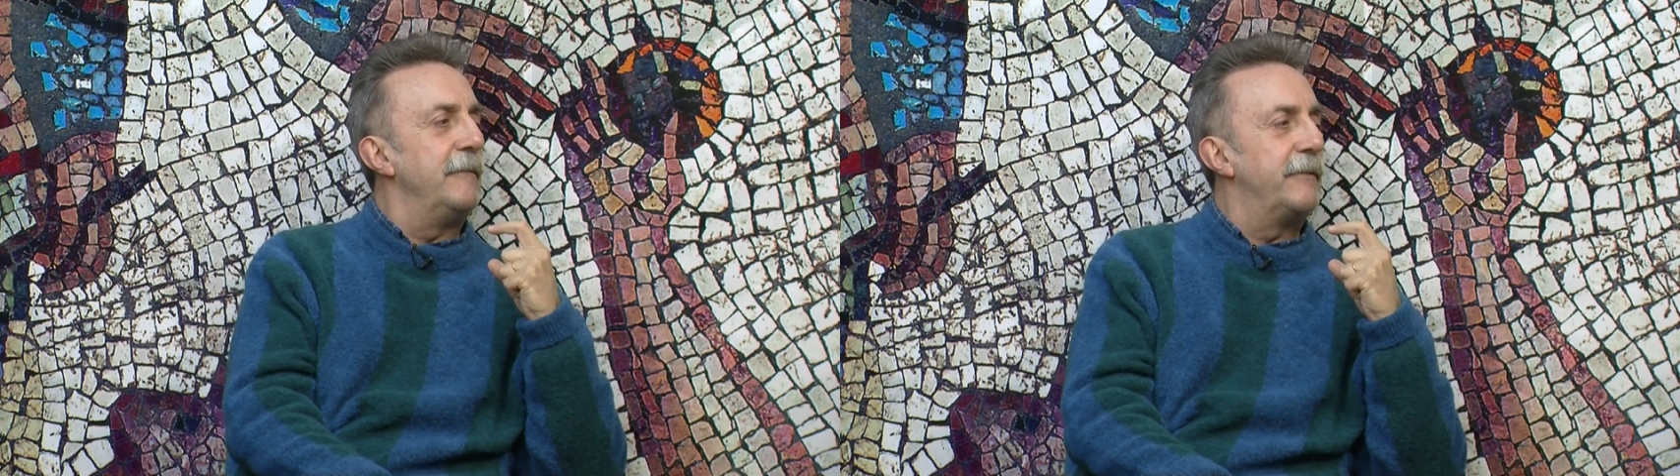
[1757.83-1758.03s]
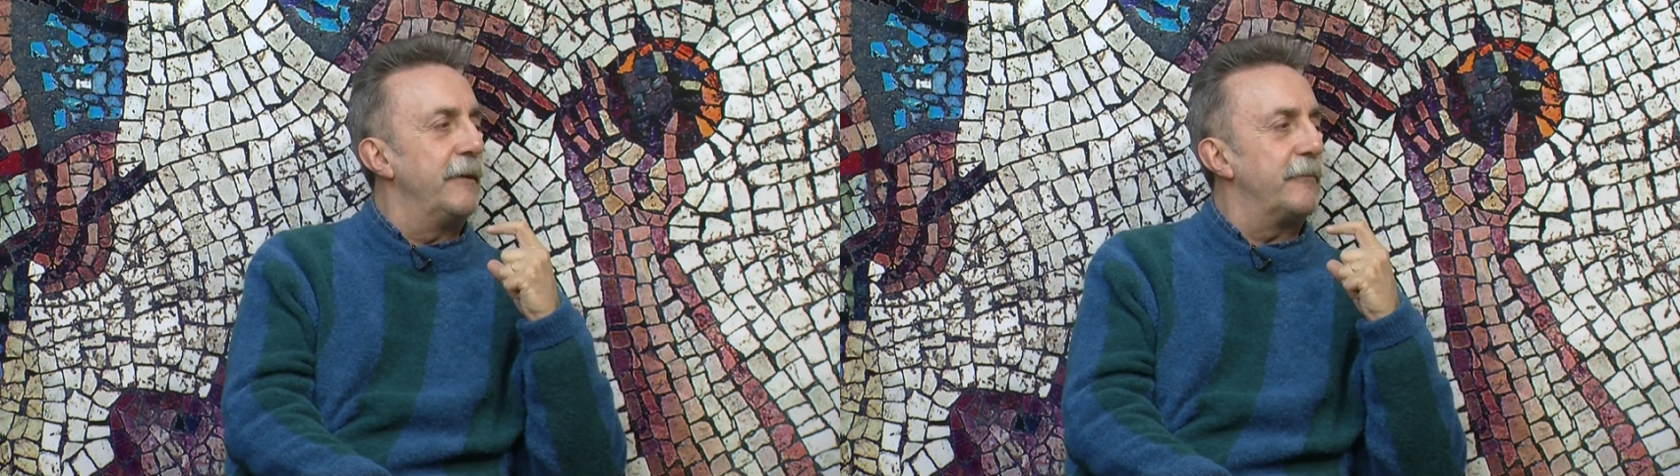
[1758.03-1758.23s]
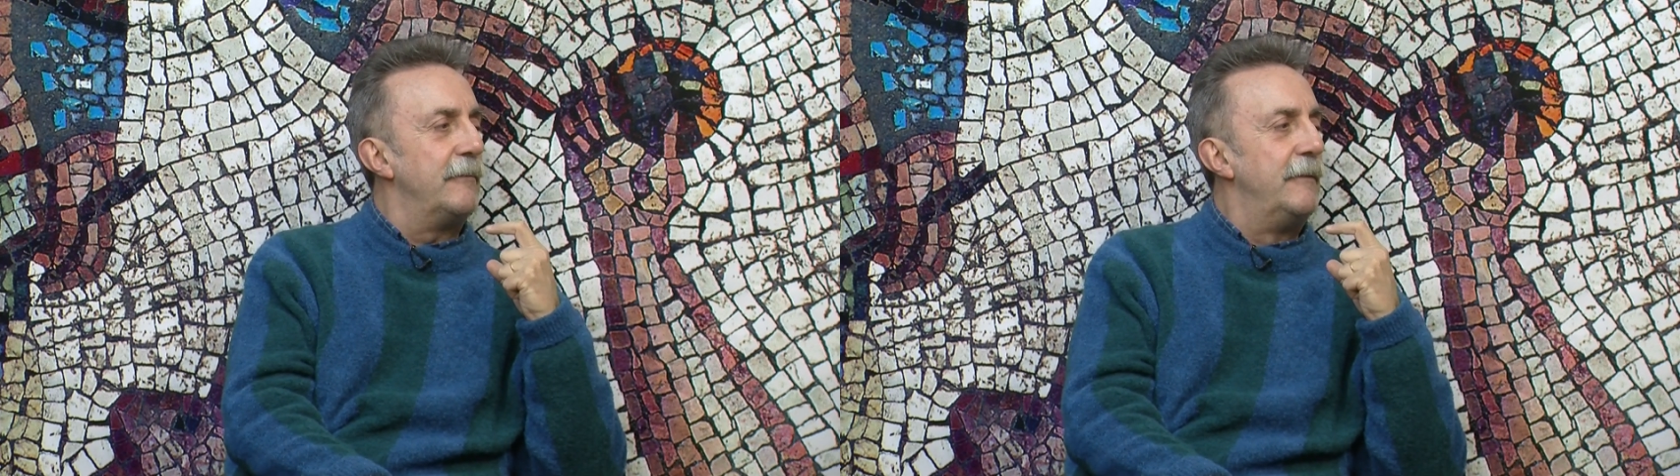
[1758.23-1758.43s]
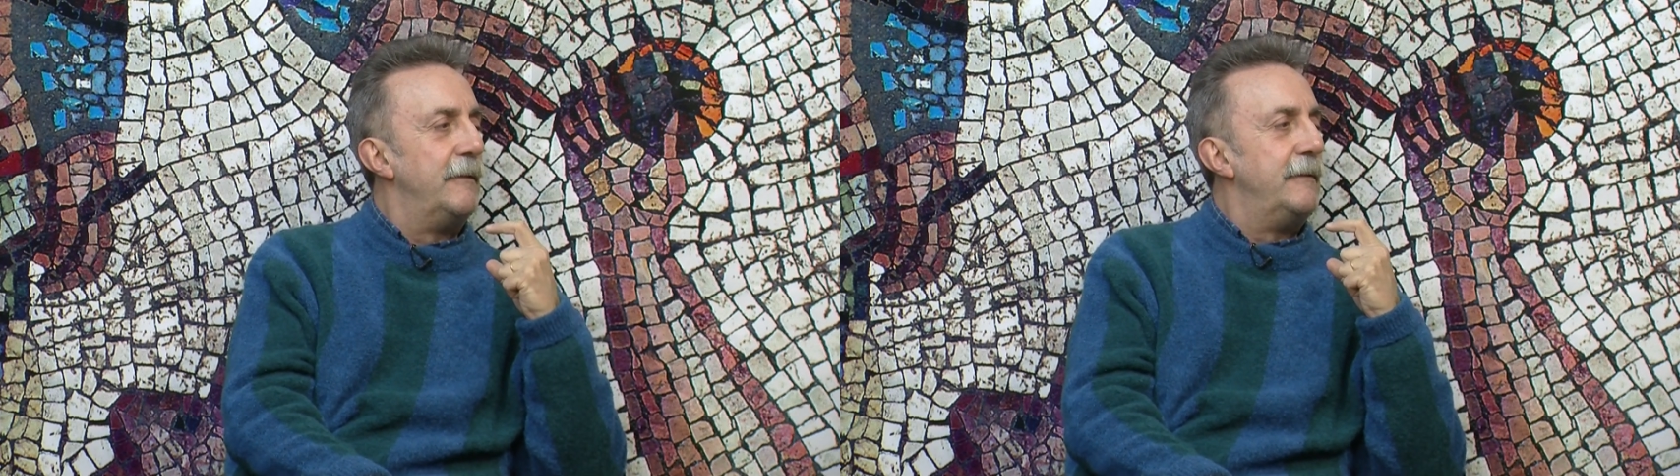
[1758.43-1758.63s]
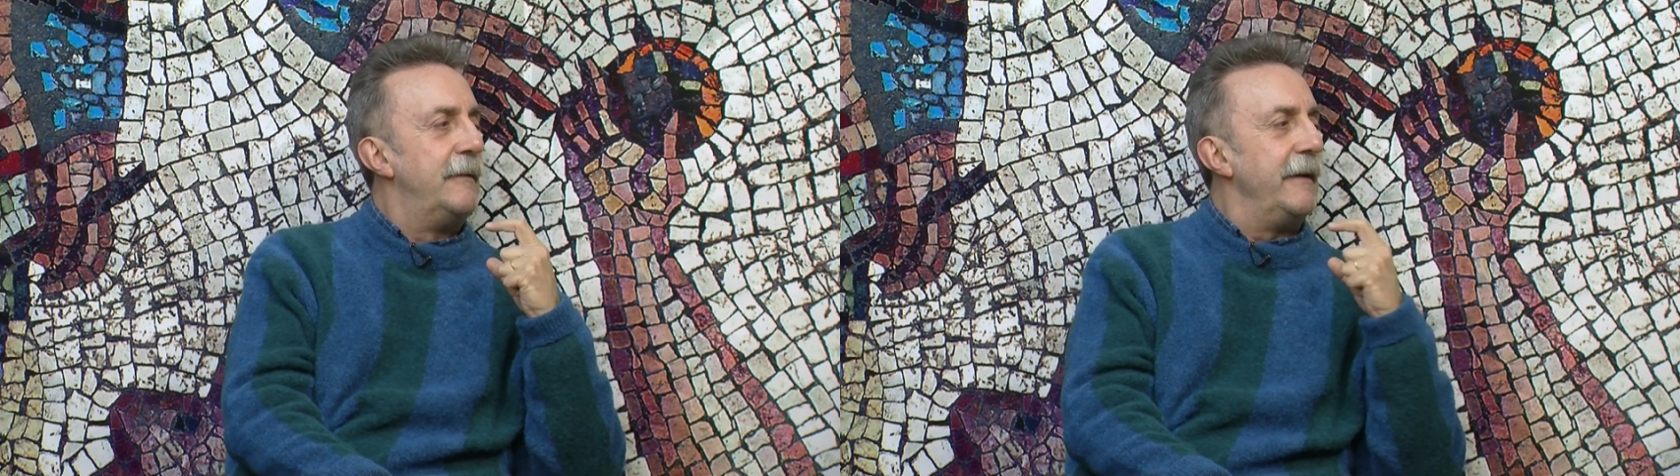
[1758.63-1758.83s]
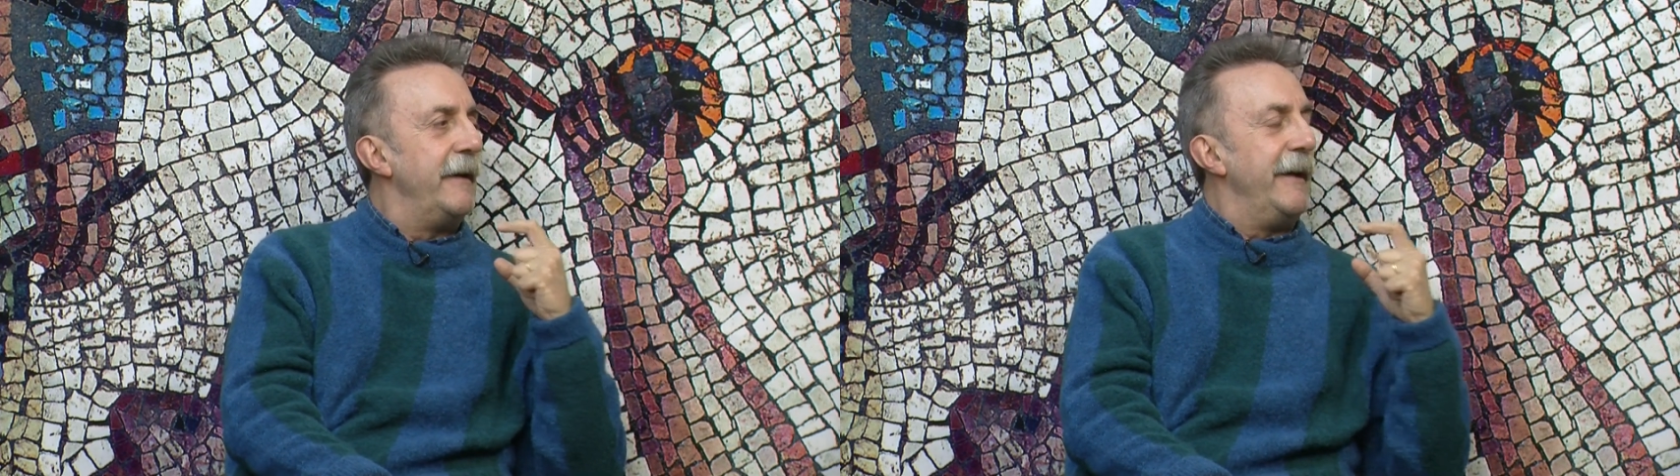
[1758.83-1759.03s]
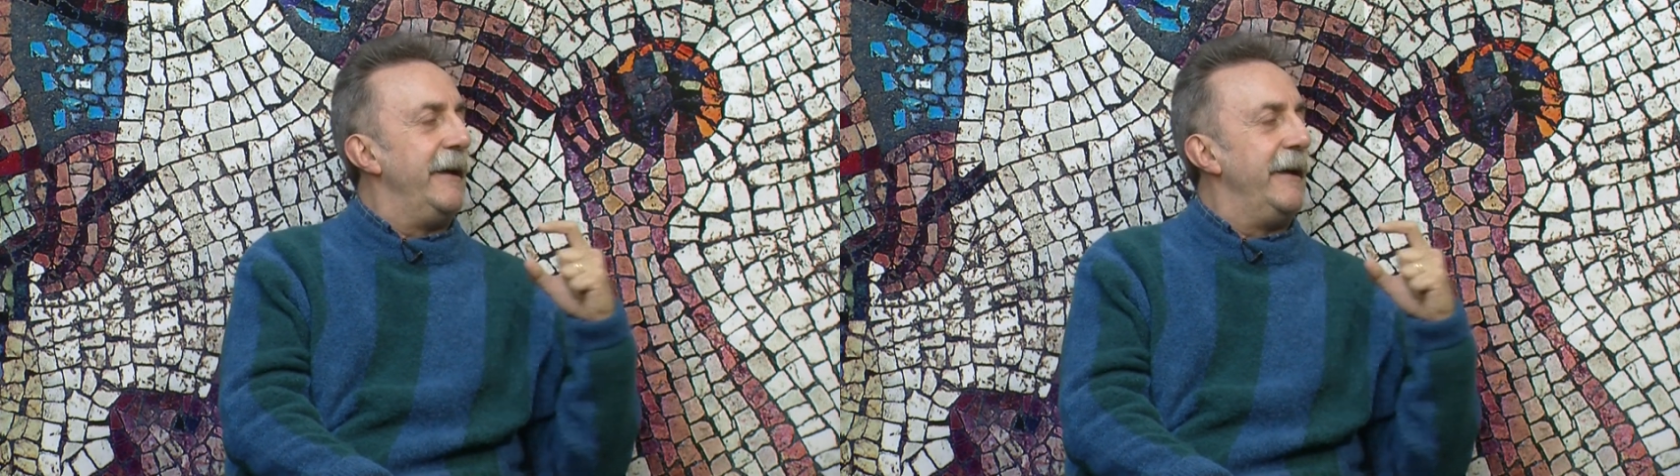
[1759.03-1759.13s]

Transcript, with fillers: Becerro. Caramba.